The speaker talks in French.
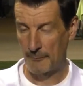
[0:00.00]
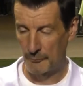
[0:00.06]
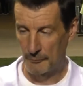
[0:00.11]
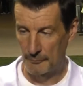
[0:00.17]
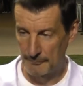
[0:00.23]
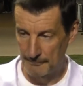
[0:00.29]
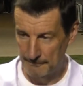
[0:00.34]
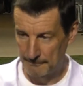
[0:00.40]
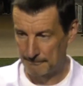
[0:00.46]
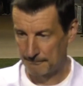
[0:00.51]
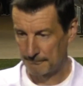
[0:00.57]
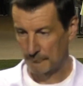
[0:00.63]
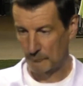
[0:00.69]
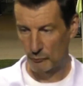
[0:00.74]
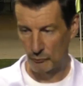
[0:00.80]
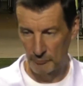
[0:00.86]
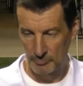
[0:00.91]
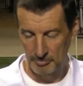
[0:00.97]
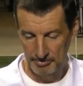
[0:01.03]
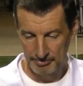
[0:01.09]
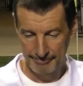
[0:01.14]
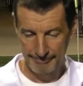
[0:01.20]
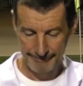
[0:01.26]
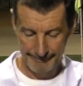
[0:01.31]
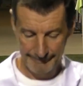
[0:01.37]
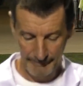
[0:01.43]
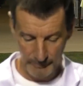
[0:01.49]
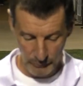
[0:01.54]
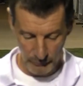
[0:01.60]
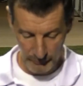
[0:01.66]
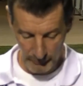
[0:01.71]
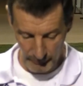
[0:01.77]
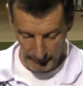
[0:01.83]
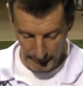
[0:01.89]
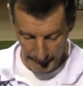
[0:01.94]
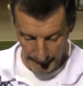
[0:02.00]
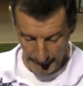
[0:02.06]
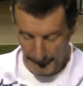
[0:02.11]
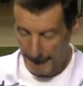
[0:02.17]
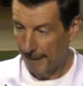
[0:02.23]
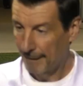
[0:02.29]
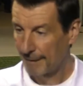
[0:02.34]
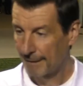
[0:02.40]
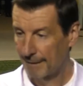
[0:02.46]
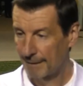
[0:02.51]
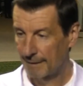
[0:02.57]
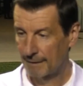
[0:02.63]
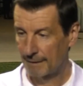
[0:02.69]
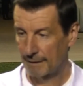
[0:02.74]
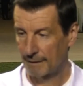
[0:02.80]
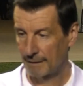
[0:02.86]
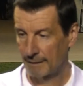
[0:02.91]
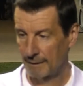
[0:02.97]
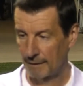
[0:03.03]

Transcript: Ah, que les entraîneurs n'aiment pas parler d'un individu, mais